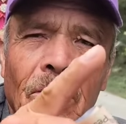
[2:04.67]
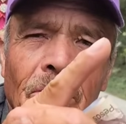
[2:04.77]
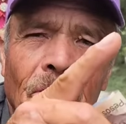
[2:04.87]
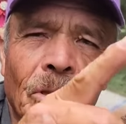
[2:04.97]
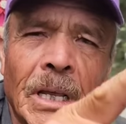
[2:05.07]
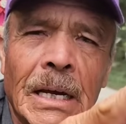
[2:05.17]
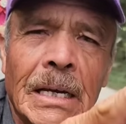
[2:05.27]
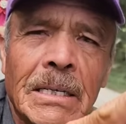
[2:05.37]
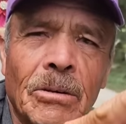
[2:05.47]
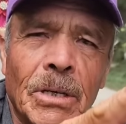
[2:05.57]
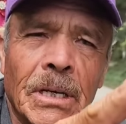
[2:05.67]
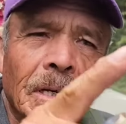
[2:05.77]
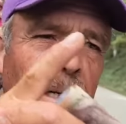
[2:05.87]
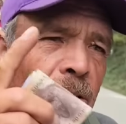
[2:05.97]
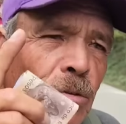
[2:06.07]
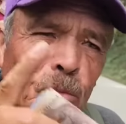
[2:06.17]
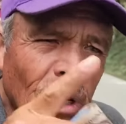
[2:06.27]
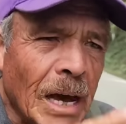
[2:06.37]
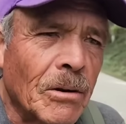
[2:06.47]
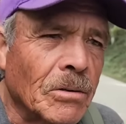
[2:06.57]
Los hoteles donde quiera son muy
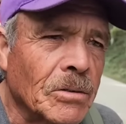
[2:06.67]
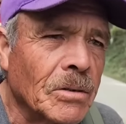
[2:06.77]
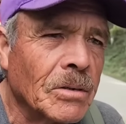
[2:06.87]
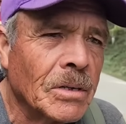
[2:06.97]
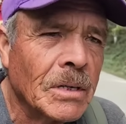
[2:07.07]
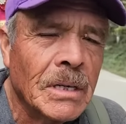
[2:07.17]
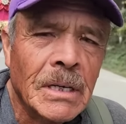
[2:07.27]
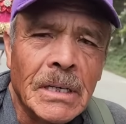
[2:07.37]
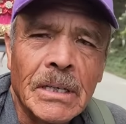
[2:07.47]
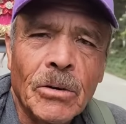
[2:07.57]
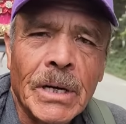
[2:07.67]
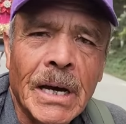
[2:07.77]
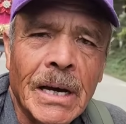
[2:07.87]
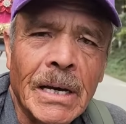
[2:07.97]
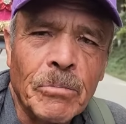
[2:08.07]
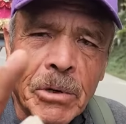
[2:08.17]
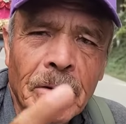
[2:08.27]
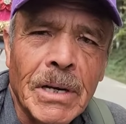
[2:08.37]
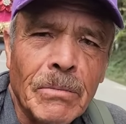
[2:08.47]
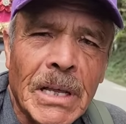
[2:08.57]
caros y ahora el
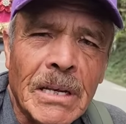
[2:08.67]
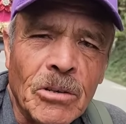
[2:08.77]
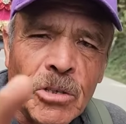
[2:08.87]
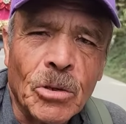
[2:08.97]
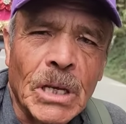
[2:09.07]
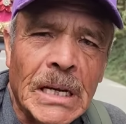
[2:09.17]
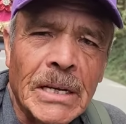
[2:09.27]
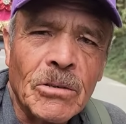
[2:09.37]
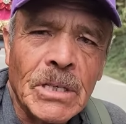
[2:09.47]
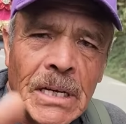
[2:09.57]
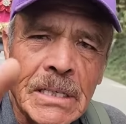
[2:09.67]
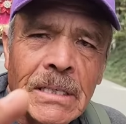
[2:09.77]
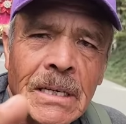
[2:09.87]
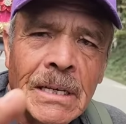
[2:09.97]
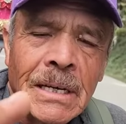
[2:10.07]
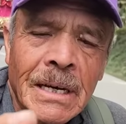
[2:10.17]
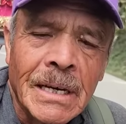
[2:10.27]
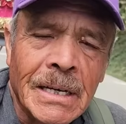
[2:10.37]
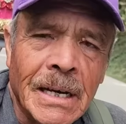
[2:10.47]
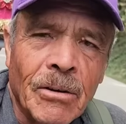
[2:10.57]
problema de los hoteleros es
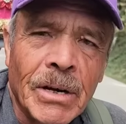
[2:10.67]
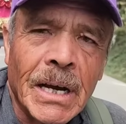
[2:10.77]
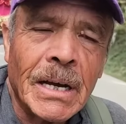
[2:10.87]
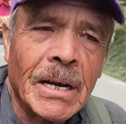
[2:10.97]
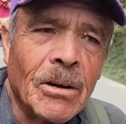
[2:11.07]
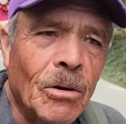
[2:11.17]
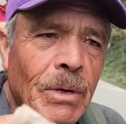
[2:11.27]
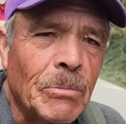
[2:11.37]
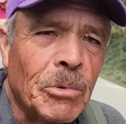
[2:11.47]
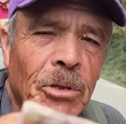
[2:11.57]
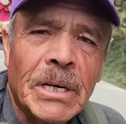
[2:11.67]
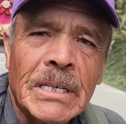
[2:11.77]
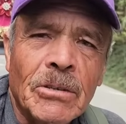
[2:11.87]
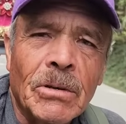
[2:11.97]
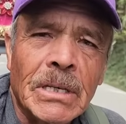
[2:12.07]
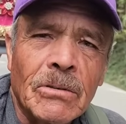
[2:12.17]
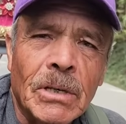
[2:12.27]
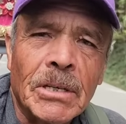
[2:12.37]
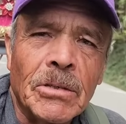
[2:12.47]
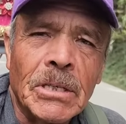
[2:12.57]
que ahora cobran por tres horas
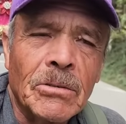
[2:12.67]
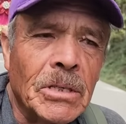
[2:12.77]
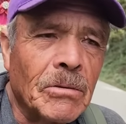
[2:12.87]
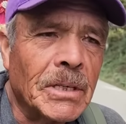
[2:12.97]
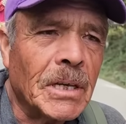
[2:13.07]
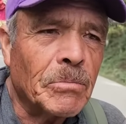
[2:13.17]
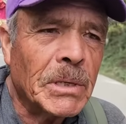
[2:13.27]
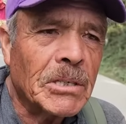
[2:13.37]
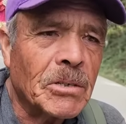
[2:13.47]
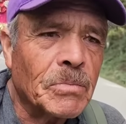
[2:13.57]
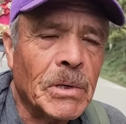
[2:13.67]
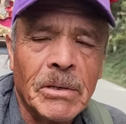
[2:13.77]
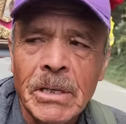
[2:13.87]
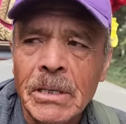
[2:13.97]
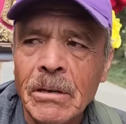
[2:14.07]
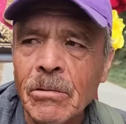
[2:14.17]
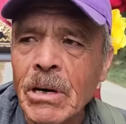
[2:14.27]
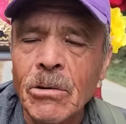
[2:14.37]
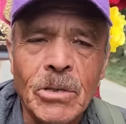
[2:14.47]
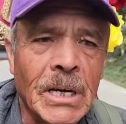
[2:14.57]
450 pesos, pero
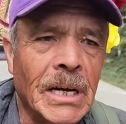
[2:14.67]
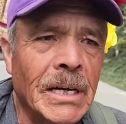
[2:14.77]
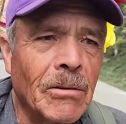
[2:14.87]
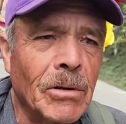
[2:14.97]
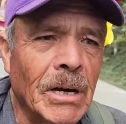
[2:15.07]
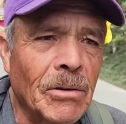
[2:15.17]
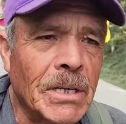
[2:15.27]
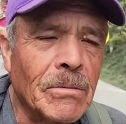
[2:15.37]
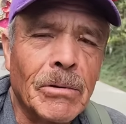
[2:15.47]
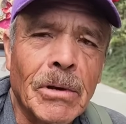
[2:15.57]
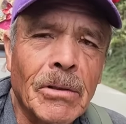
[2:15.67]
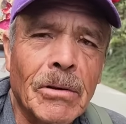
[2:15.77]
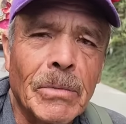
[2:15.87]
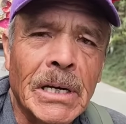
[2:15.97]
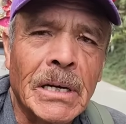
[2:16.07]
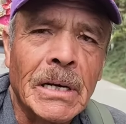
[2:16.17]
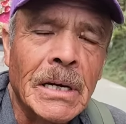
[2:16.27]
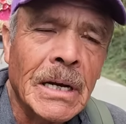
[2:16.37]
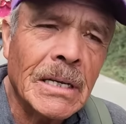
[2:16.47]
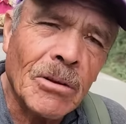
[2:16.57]
luego lo sacan a uno y a dónde se van a dormir.
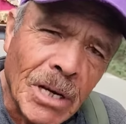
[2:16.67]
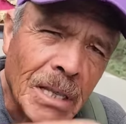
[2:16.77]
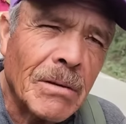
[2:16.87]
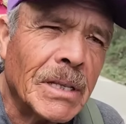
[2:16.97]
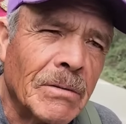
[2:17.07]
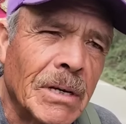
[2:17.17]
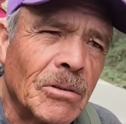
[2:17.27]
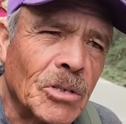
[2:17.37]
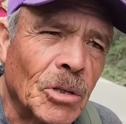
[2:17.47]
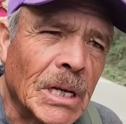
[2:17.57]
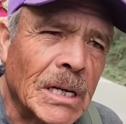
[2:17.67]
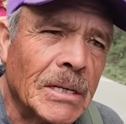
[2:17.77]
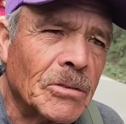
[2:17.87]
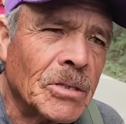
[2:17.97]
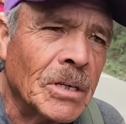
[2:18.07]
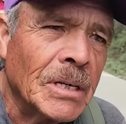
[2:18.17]
Es lo que deben de ver los hoteleros,